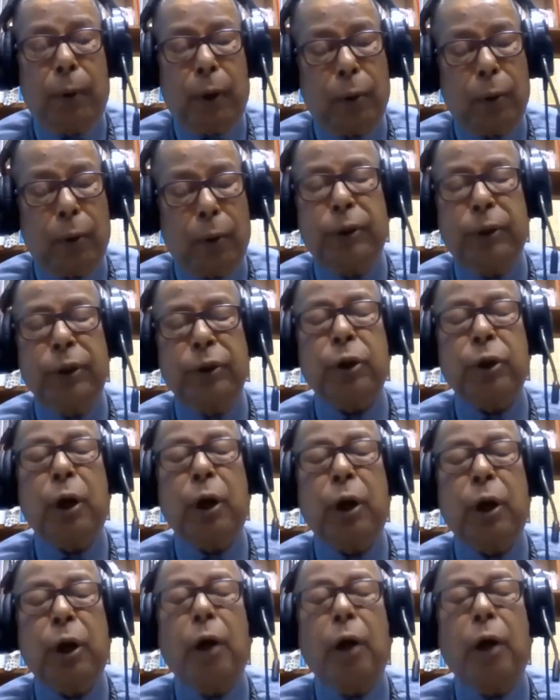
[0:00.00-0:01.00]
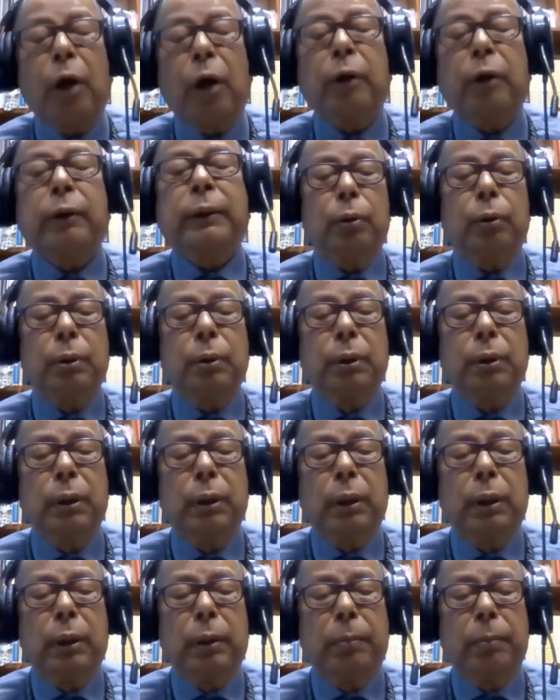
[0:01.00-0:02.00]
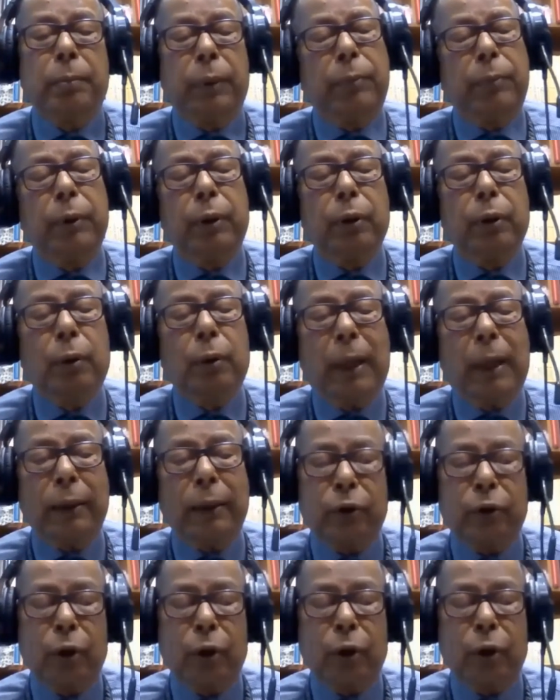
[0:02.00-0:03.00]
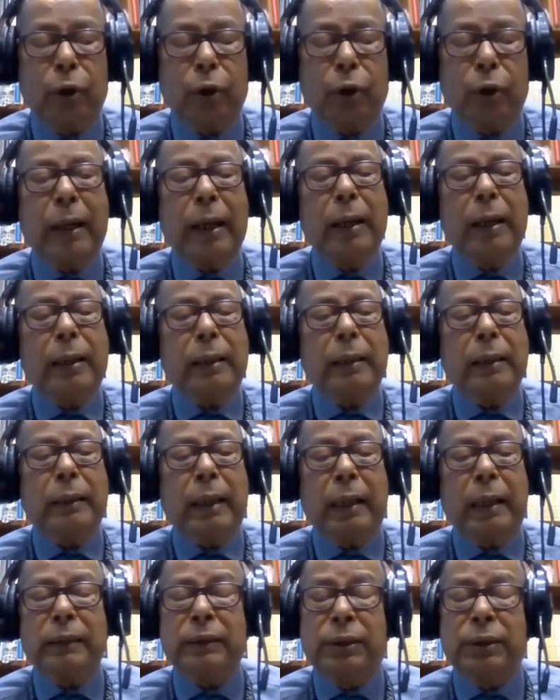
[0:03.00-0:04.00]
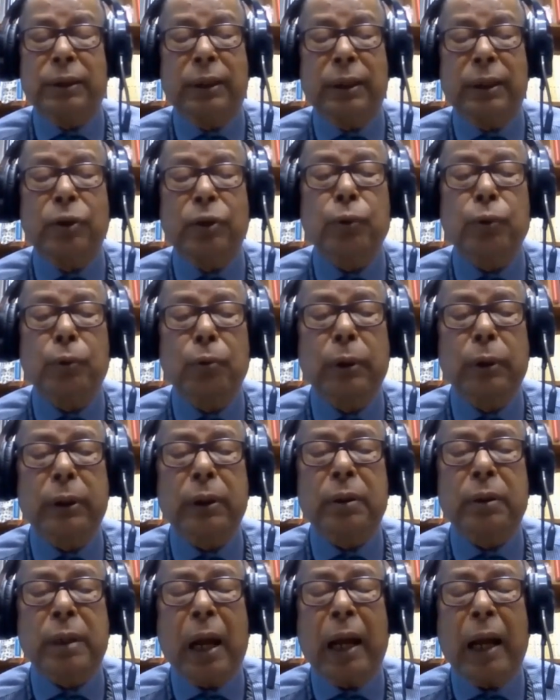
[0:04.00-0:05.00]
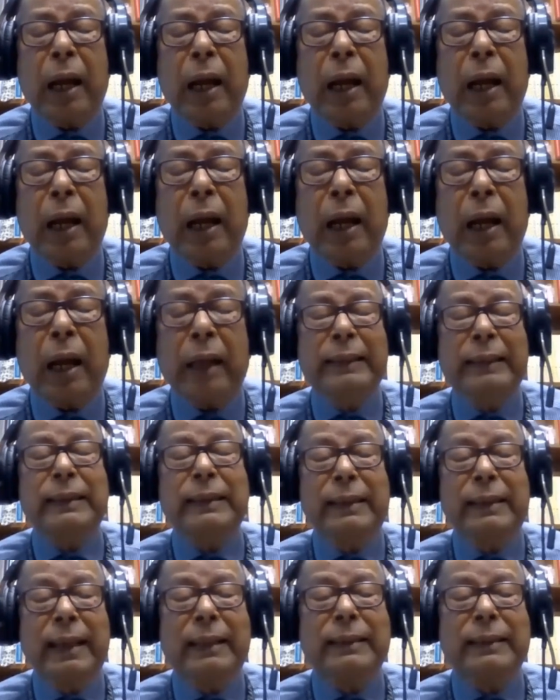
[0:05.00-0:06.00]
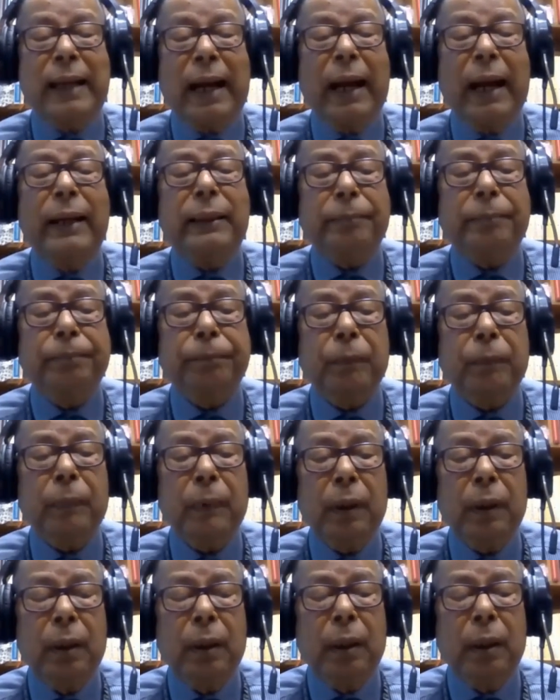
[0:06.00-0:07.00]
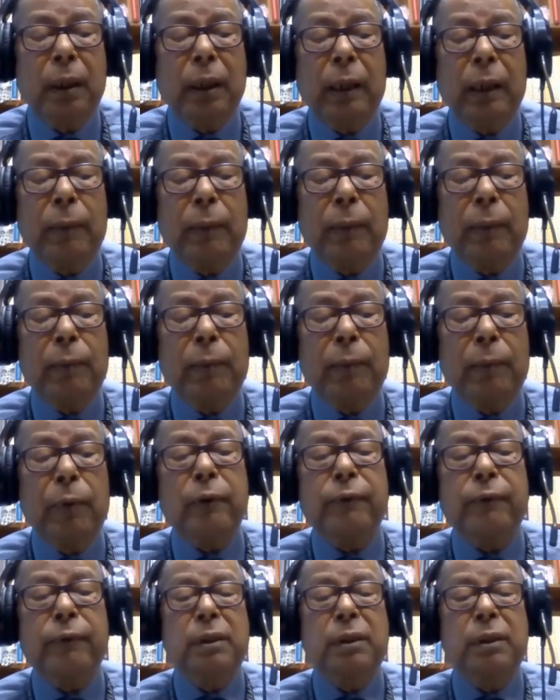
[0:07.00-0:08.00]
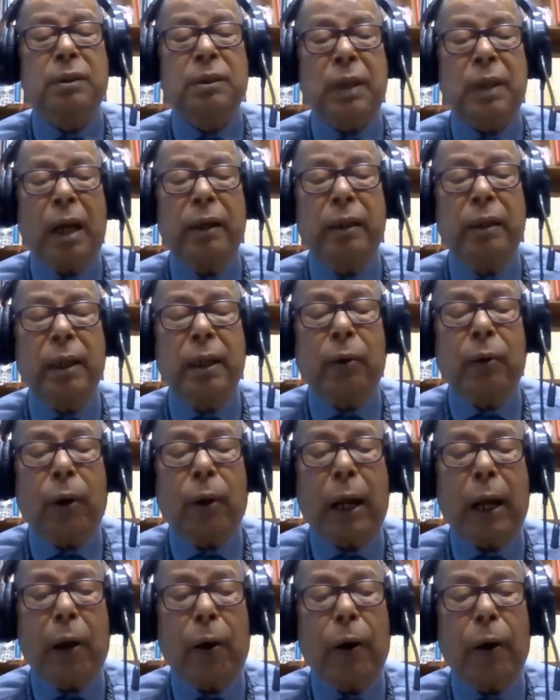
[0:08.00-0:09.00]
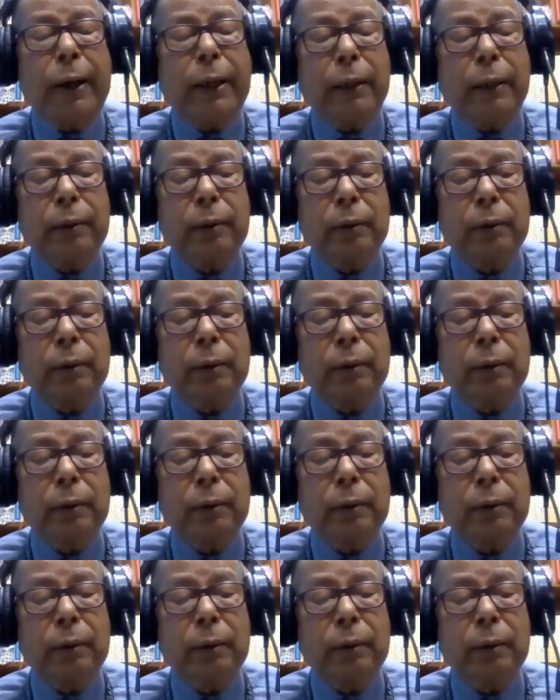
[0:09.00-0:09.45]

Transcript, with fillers: পরবর্তী সরকারগুলো বিভিন্ন মাধ্যমে তারা কাজটি কিছুটা আগিয়ে এগিয়ে নিয়ে যায় এবং ফিজিবিলিটি স্টাডিটা করা হয়